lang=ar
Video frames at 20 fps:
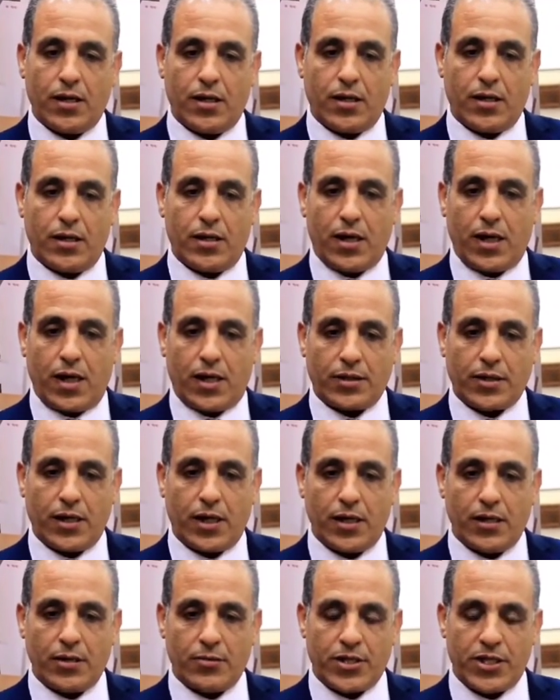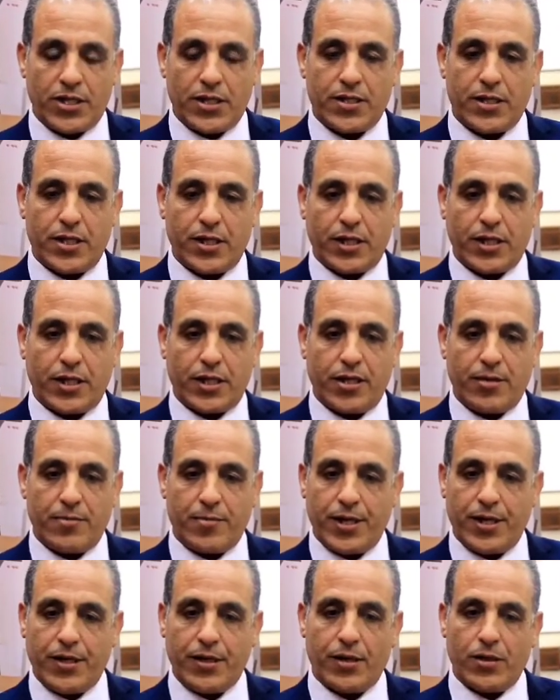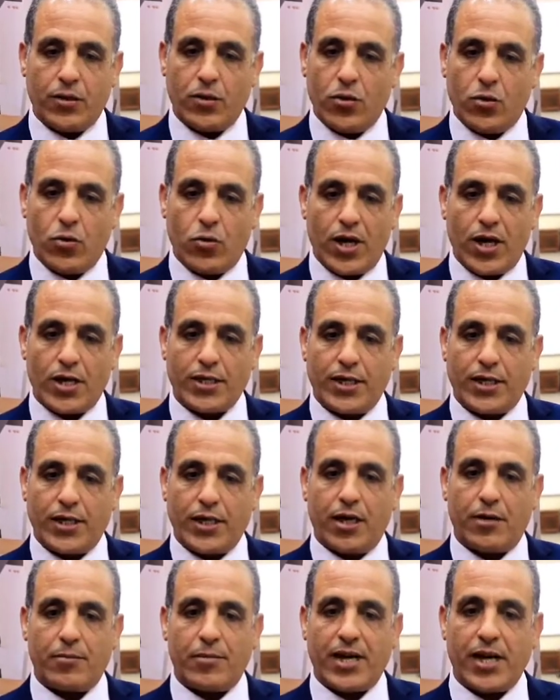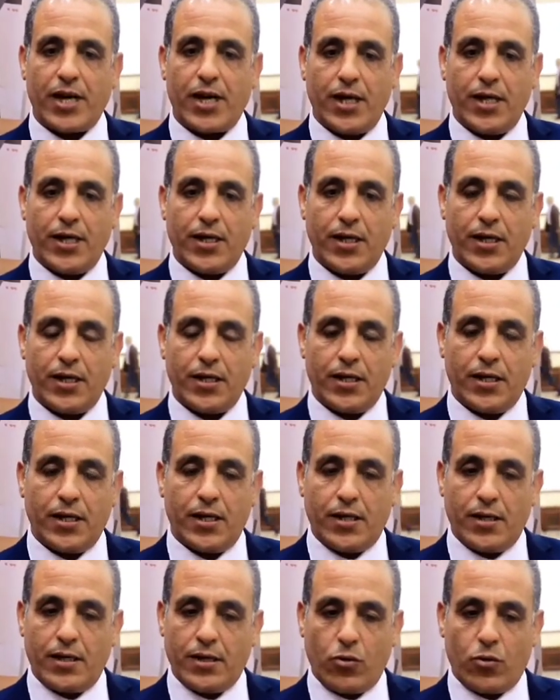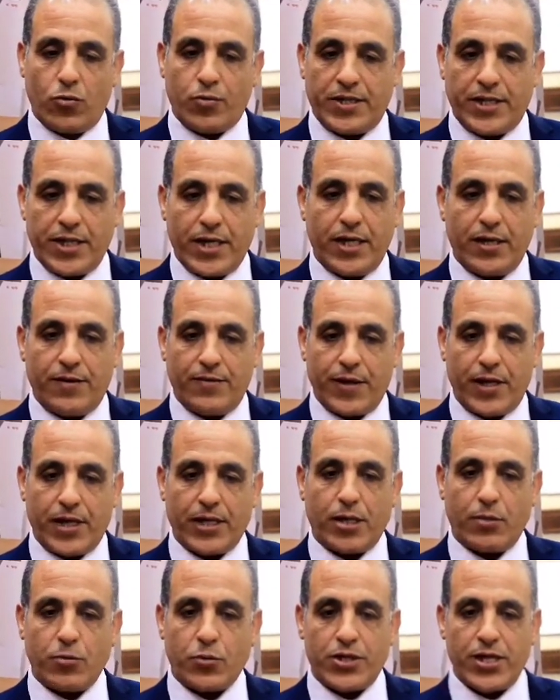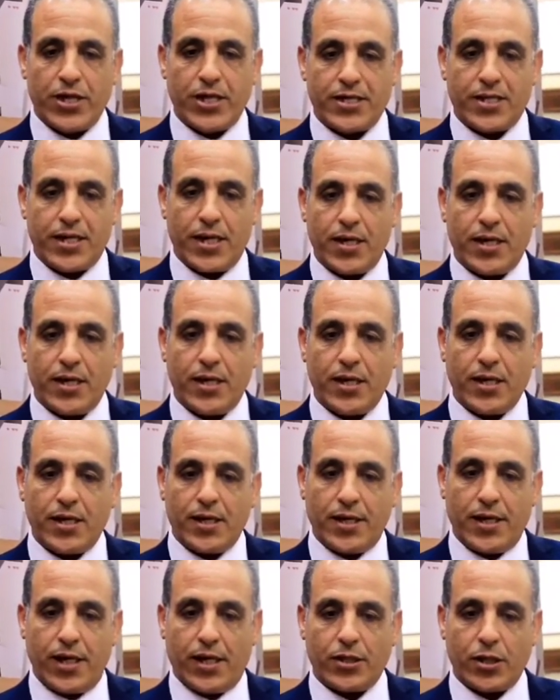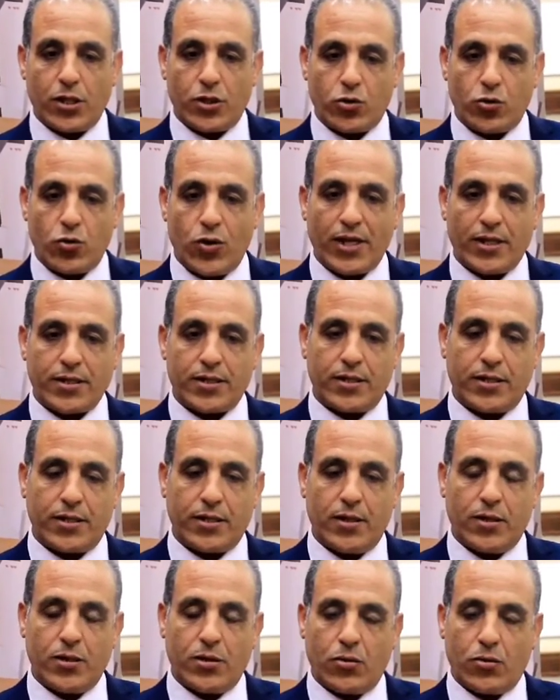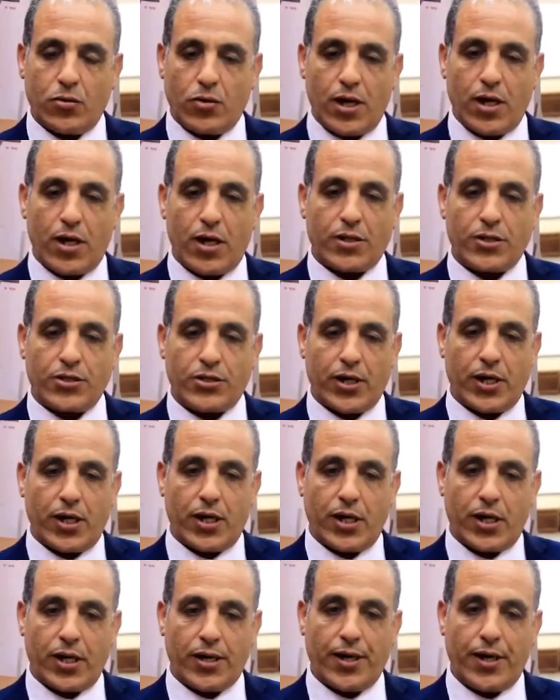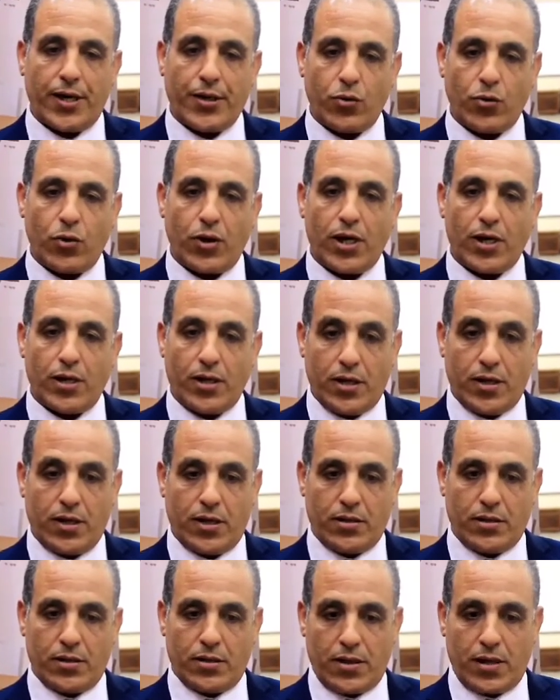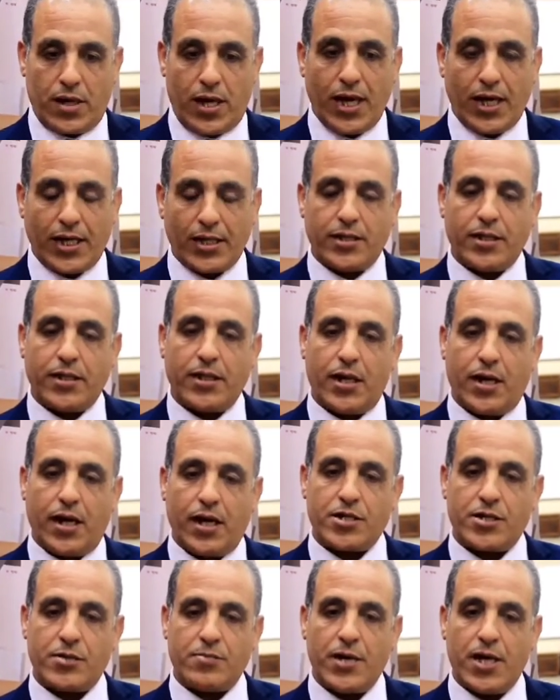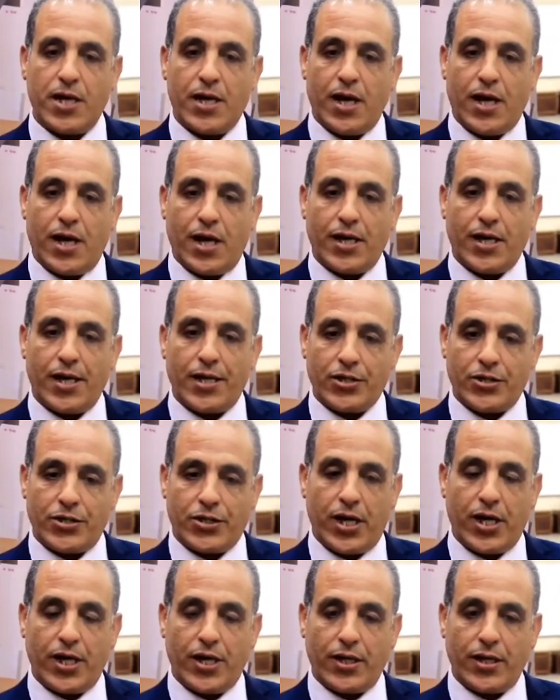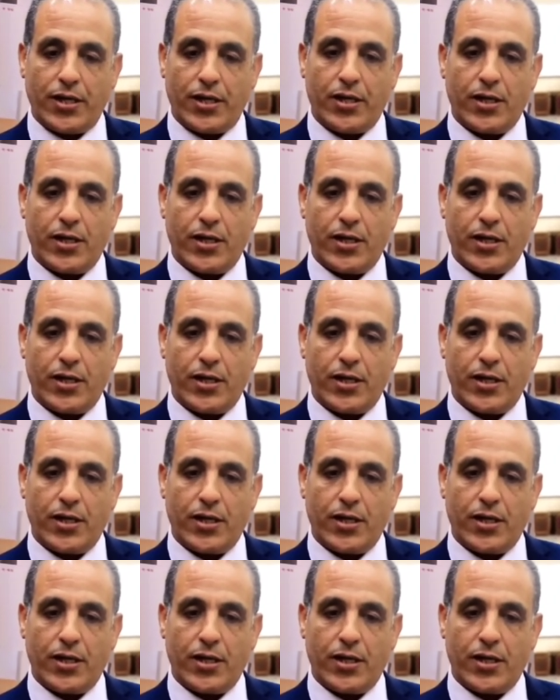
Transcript: آه، أعضاء المجلس الإقليمي وهذه هي المراحل وبالتالي فهذا مسلسل يحتاج وقت وإن شاء الله نحن آه، عاقدين العزم على إنجاح